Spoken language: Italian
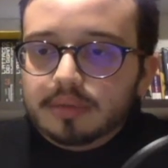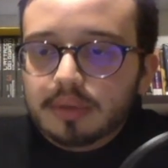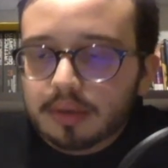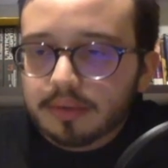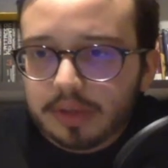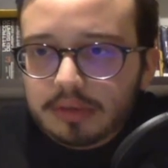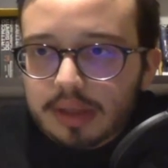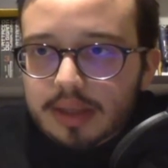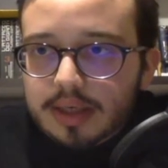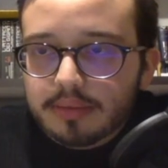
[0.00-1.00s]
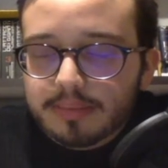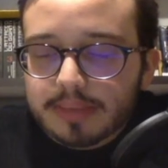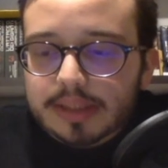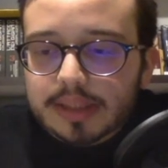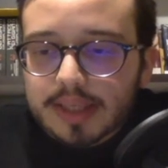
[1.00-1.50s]
non vedo altri
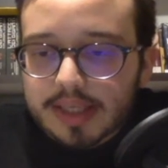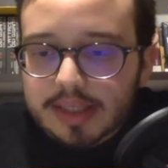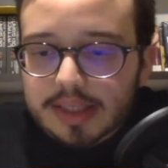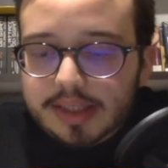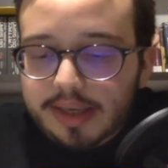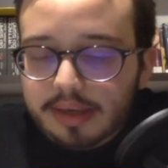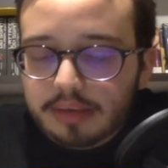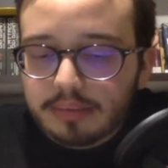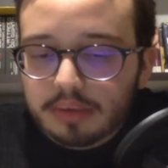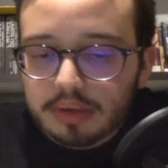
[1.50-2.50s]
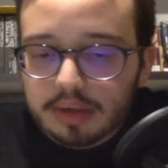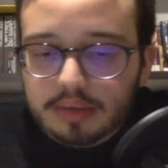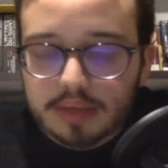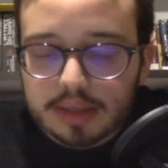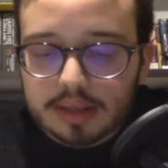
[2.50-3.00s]
commenti inerenti a Dragon Ball,
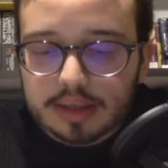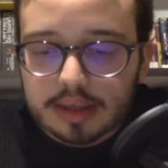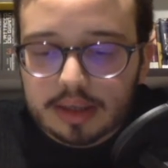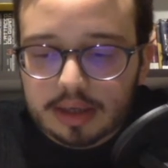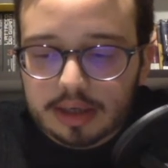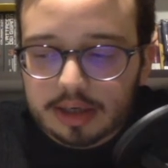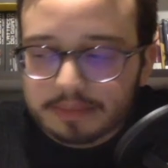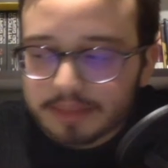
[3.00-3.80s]
quindi eh,